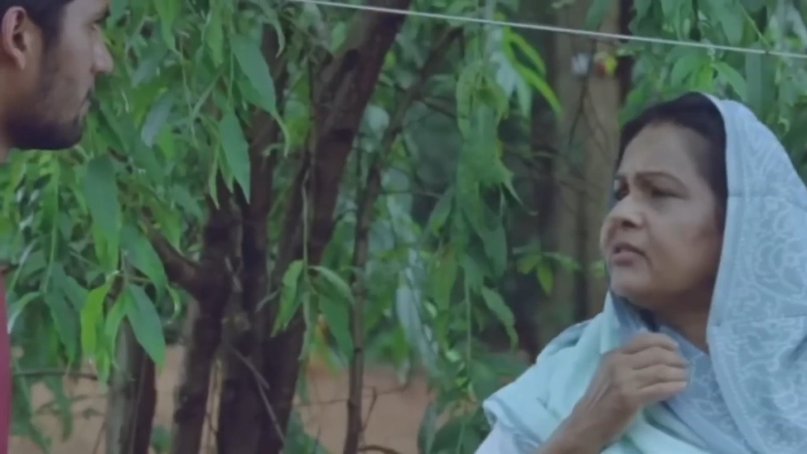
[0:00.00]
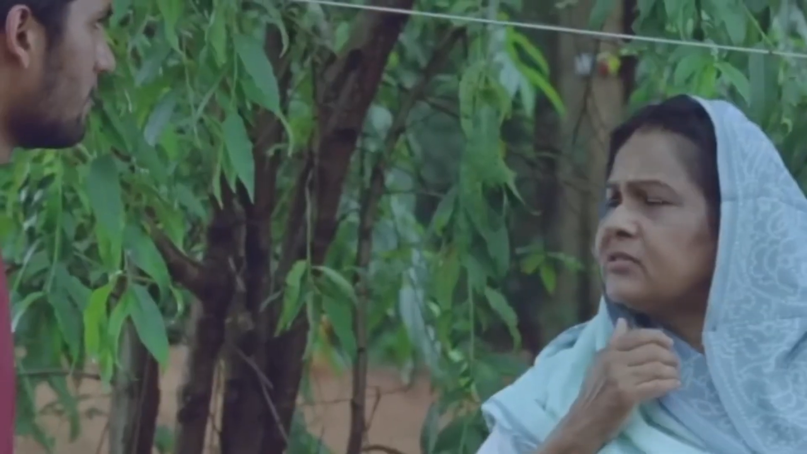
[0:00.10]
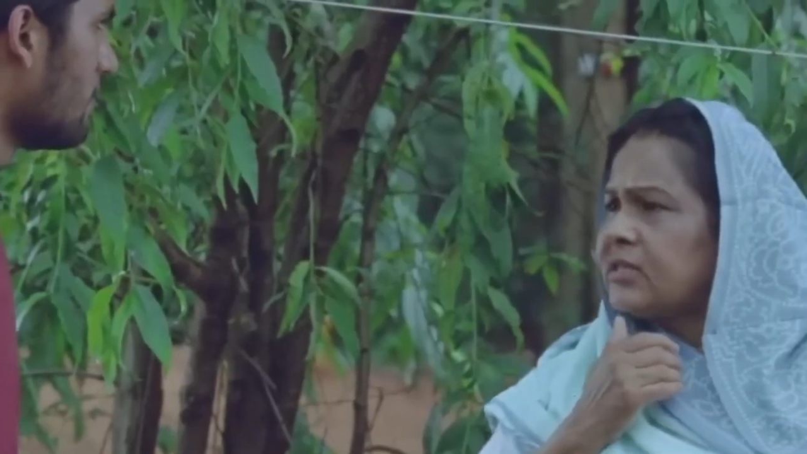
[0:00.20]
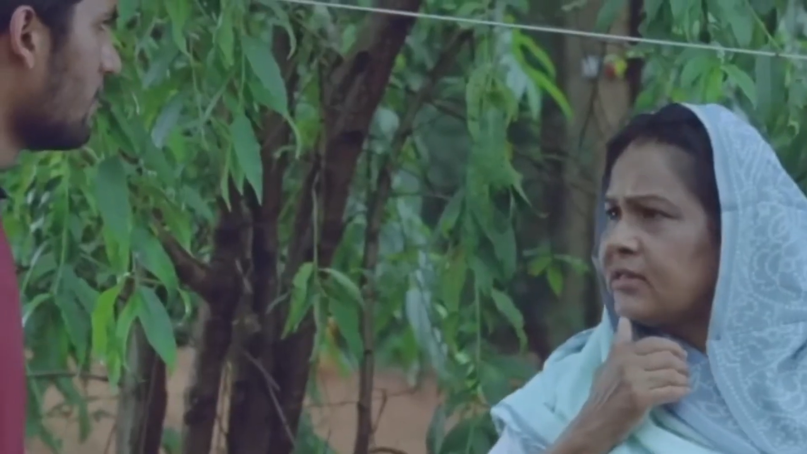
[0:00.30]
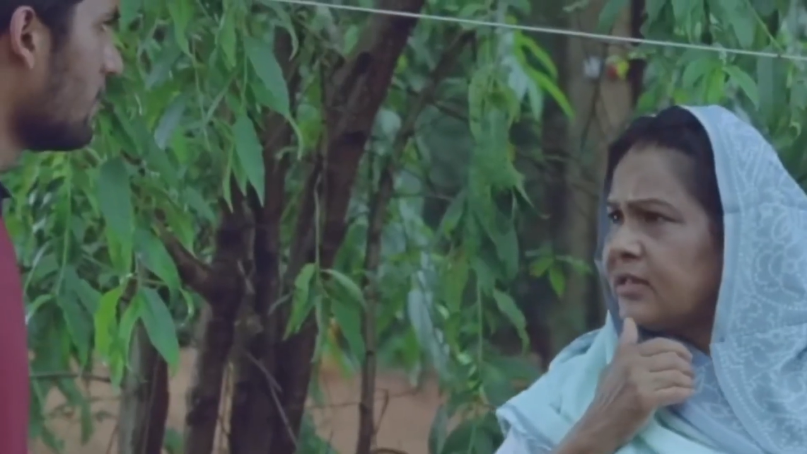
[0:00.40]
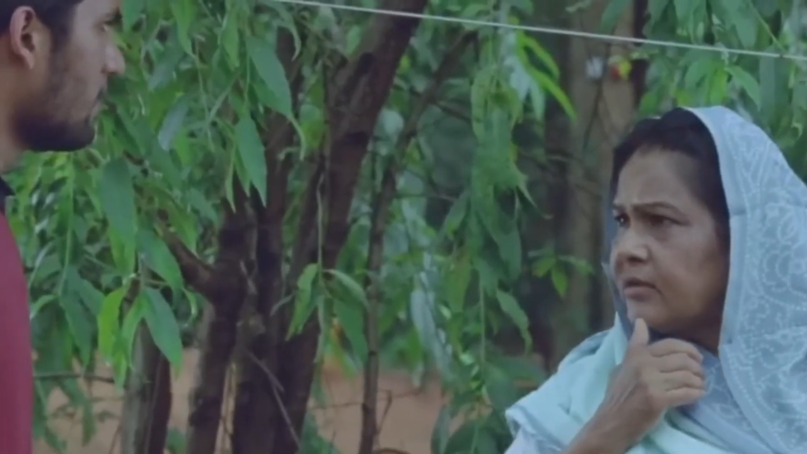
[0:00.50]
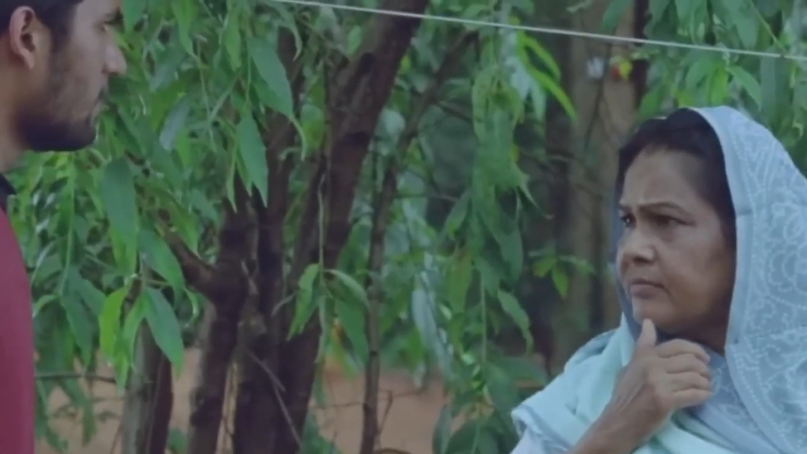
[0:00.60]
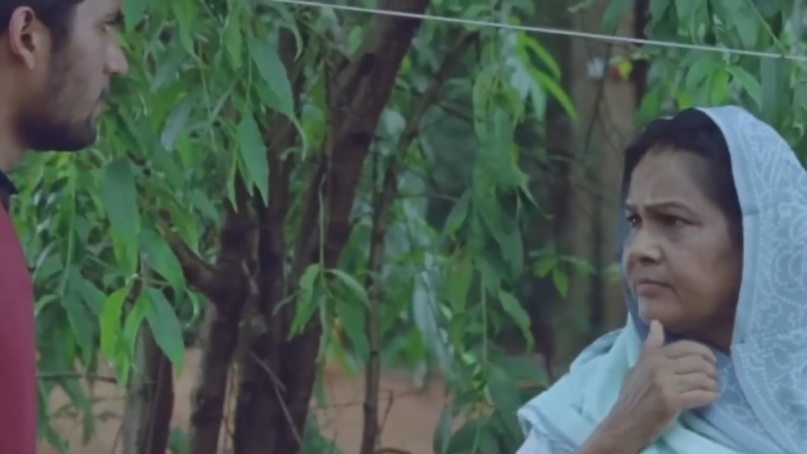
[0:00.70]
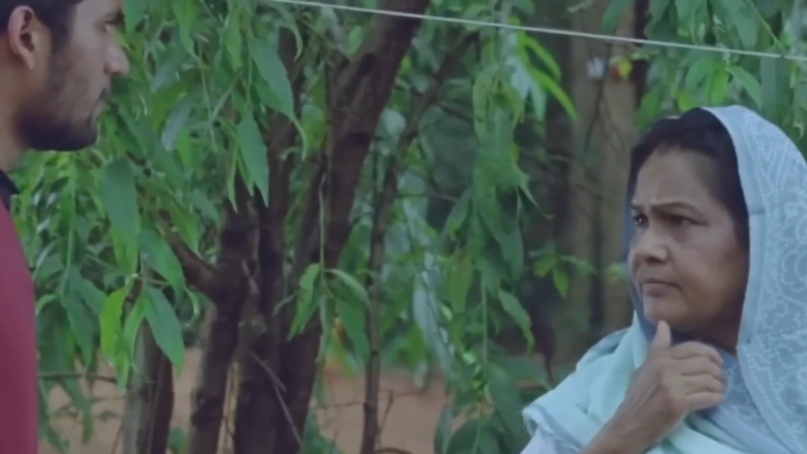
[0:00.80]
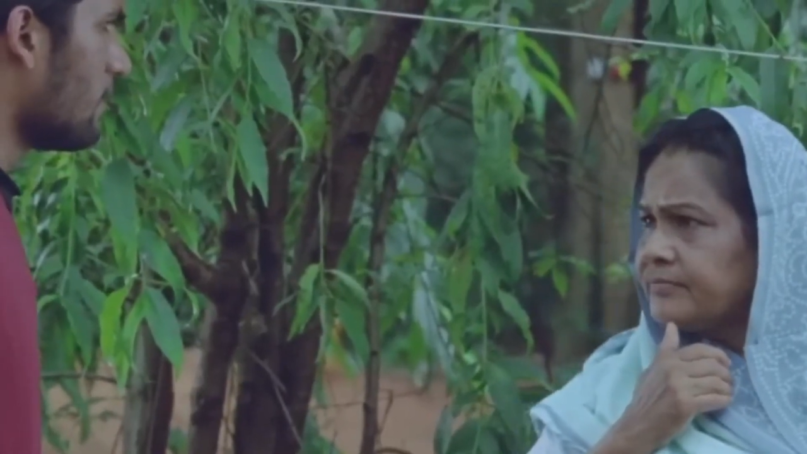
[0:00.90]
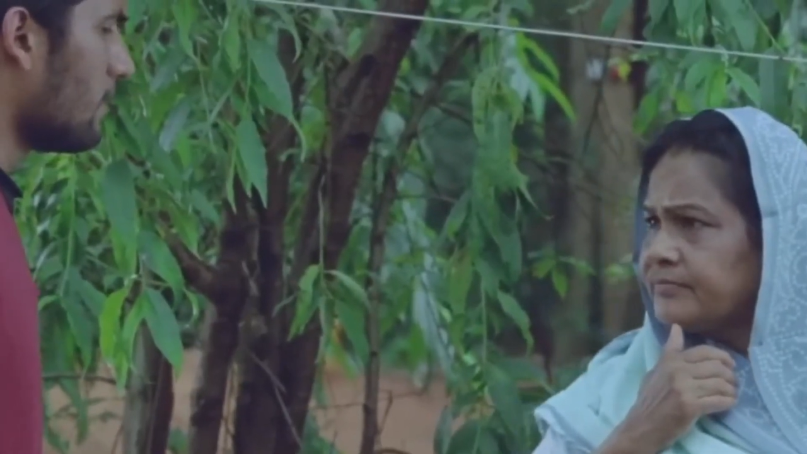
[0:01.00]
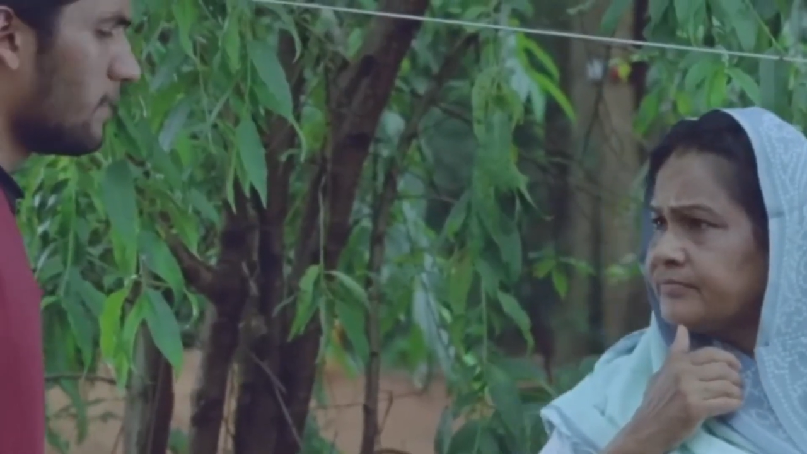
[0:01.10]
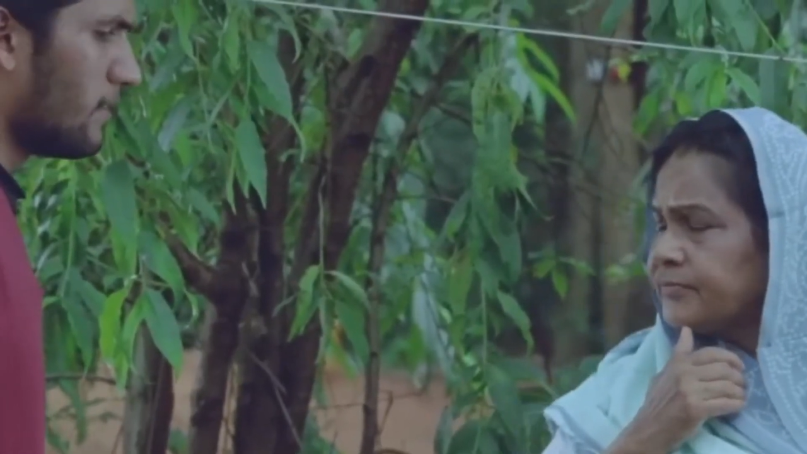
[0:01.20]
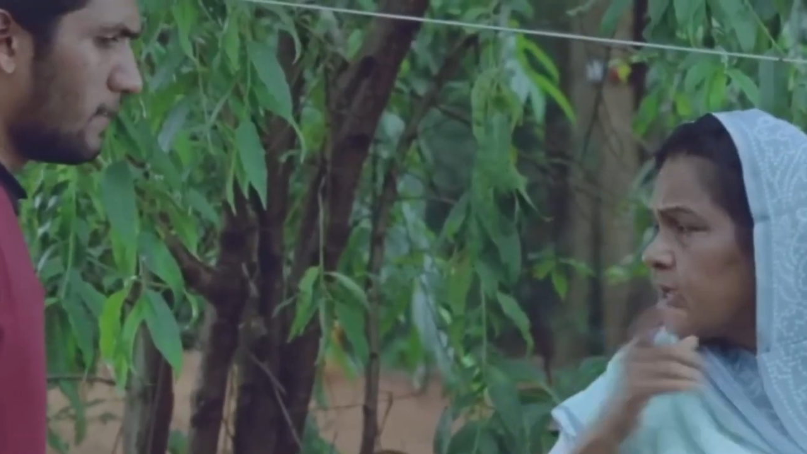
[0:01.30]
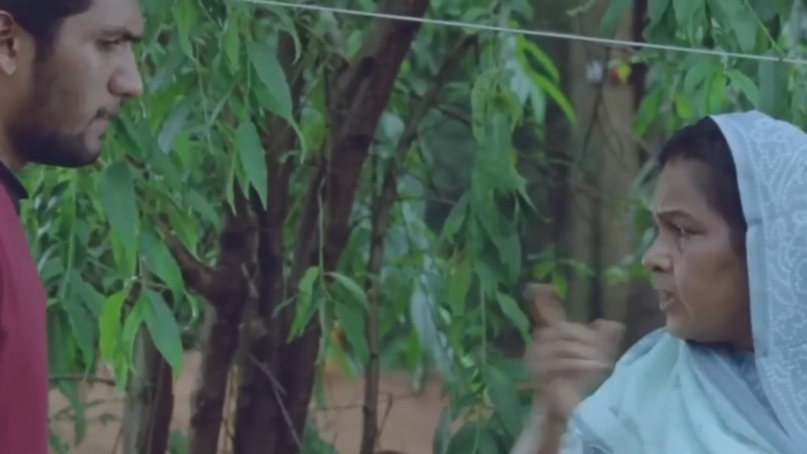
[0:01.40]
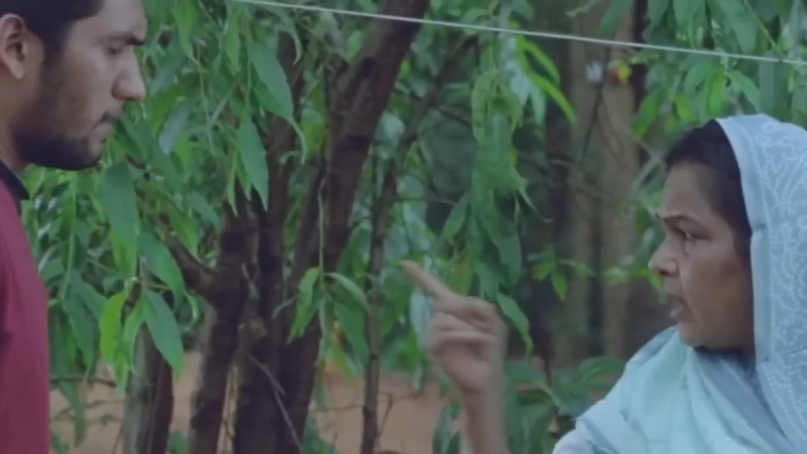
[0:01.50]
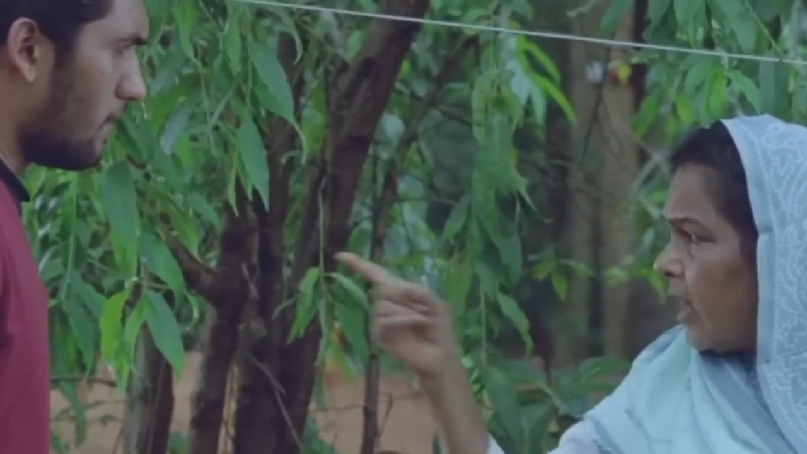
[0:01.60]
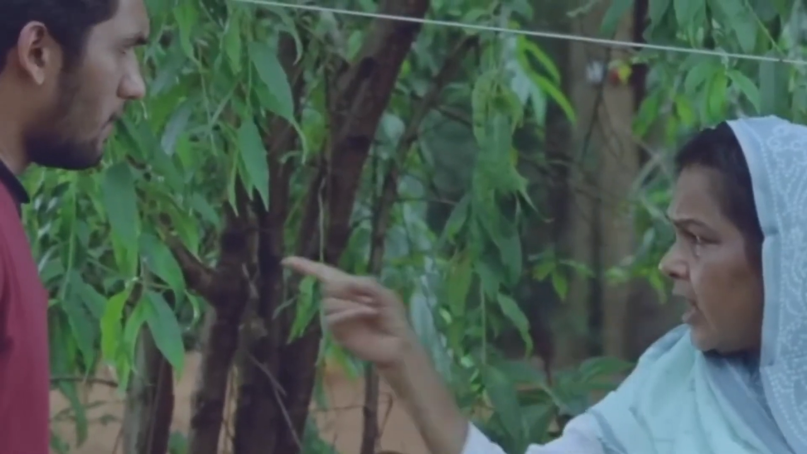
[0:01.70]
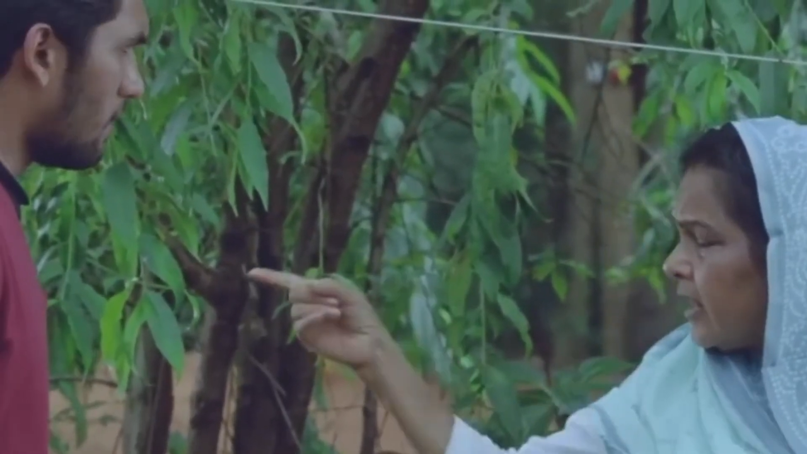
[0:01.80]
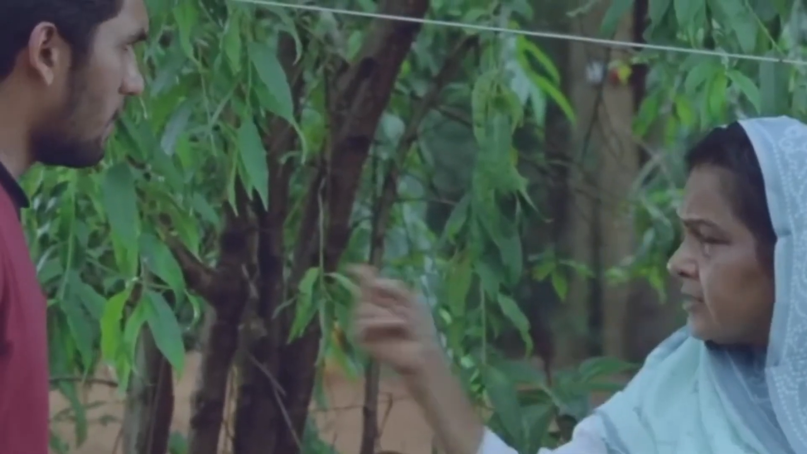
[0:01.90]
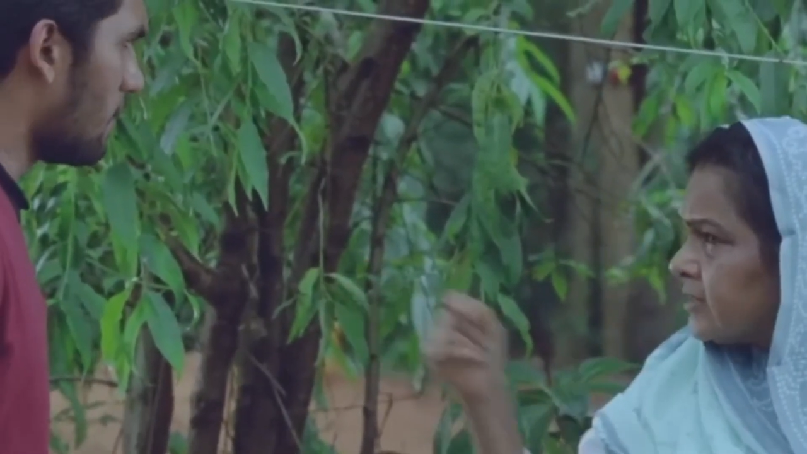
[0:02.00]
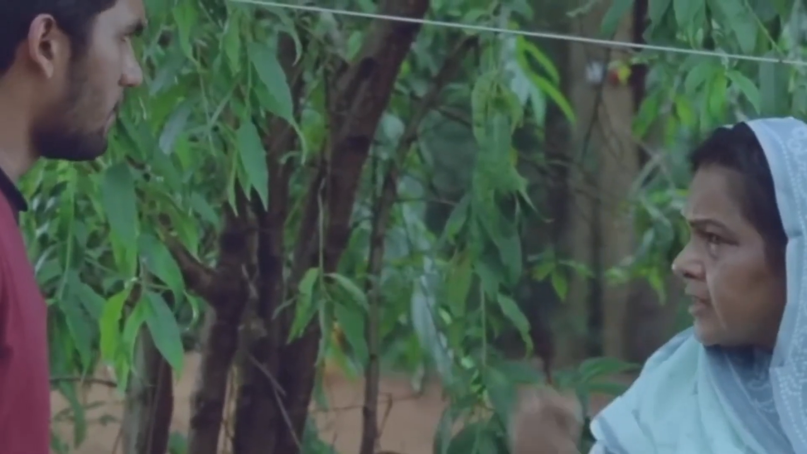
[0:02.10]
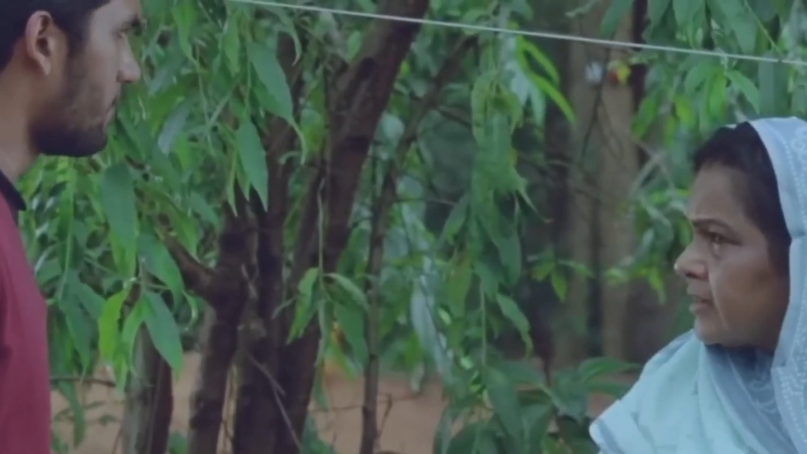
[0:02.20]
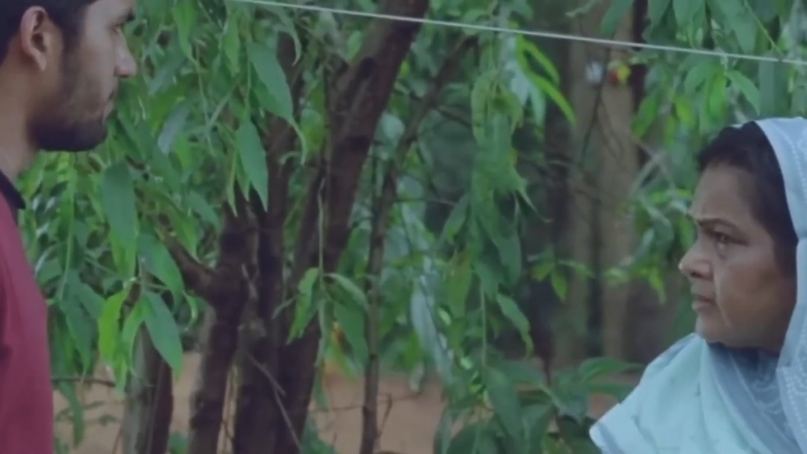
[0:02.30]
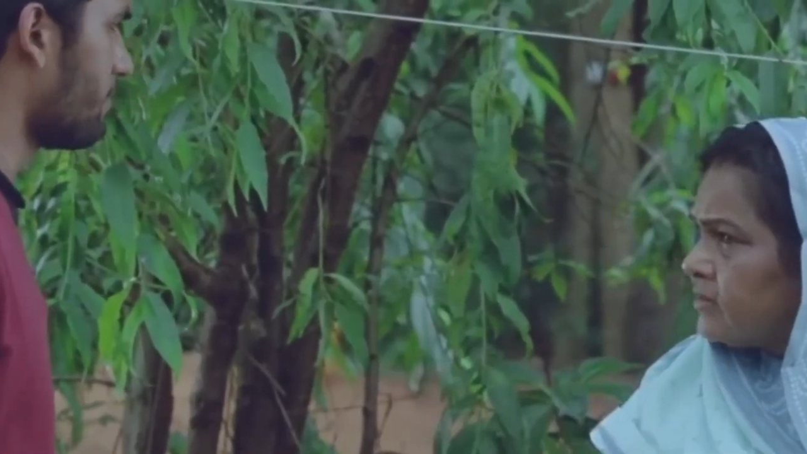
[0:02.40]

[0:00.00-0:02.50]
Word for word: इतनी देर से कहाँ था तू वो शख्स कौन